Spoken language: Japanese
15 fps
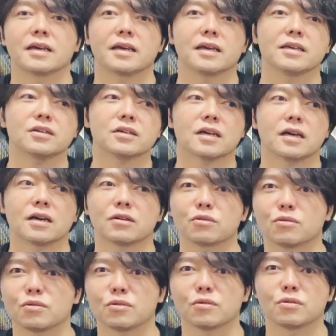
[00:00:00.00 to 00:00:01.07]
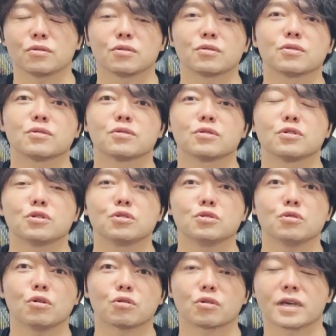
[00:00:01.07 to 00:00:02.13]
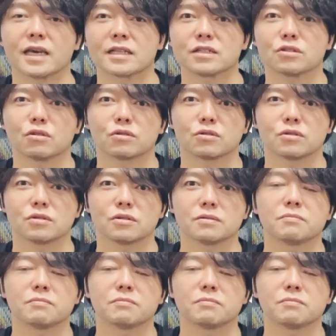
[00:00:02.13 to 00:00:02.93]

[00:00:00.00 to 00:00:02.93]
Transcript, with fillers: えいくらあの竜王の血族、